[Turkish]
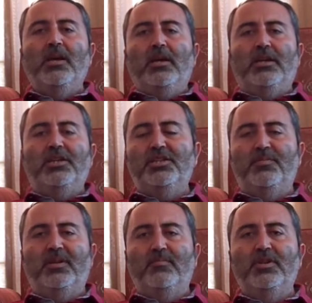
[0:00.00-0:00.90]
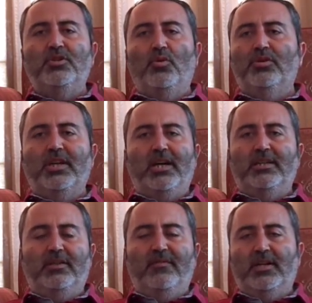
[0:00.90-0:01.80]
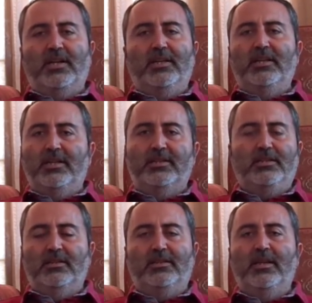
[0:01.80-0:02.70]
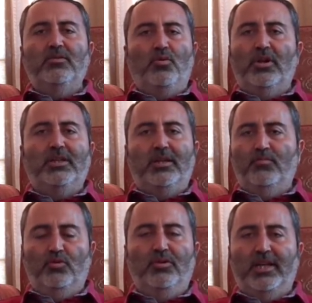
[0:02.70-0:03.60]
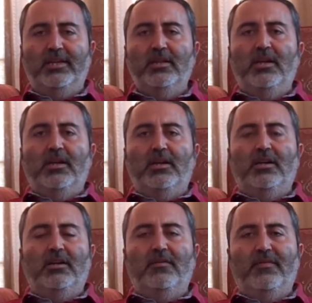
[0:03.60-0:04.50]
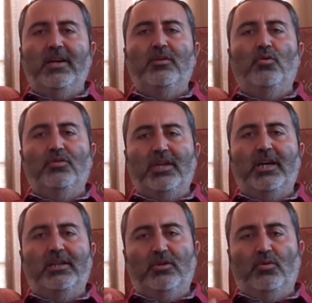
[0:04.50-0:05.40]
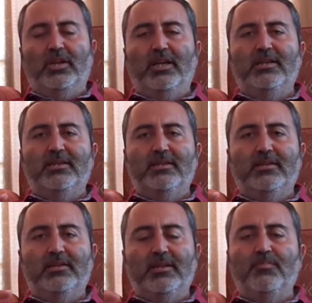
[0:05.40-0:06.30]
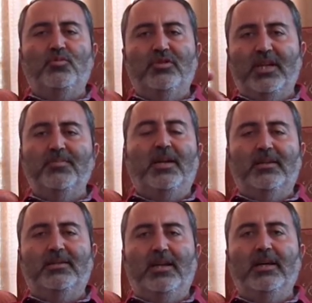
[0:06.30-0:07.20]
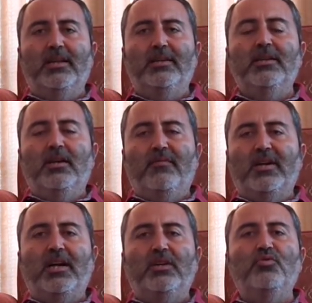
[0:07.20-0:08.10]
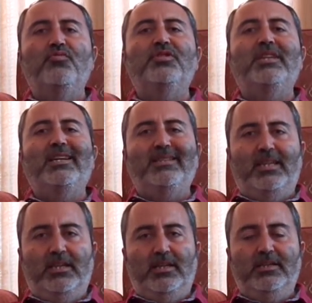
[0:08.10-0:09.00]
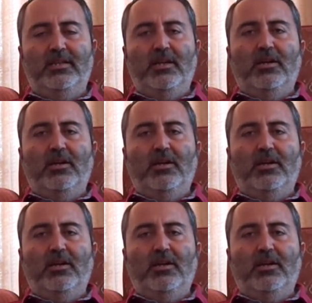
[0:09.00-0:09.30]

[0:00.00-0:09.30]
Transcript: E, hiçbirimiz o tarihi vakalar yaşanırken orada bulunan e, ve o tarihi olayı e, raptı zapt altına alan vakanübüsler değiliz.